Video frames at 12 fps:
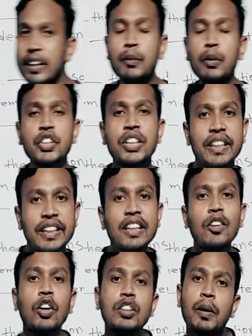পরে কি বসে
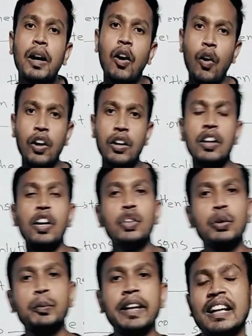ইন অথবা অন
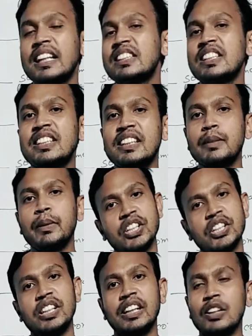তুমি এখানে যেটা দিবা
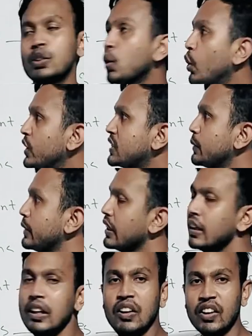সেটাই কিন্তু হয়ে যাবে
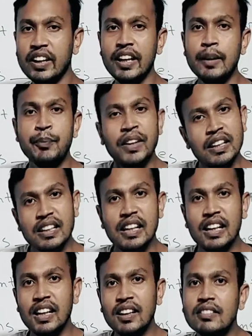ওকে
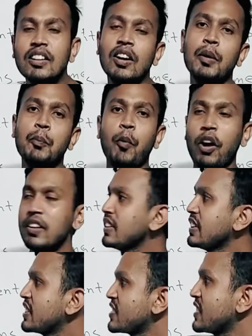ক্লিয়ার তাহলে আমার পরের
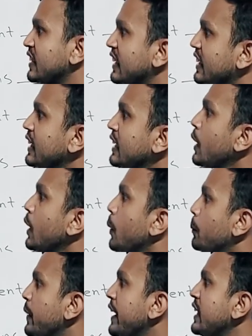সেন্টেন্সটা দেখি
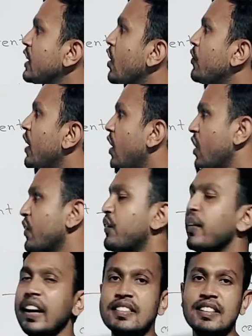মেনি অফ আওয়ার
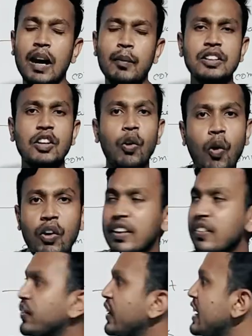ফ্রেন্ডস আমাদের
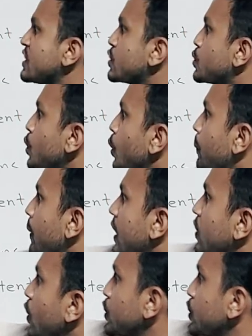অনেক ফ্রেন্ডস টুক পার্ট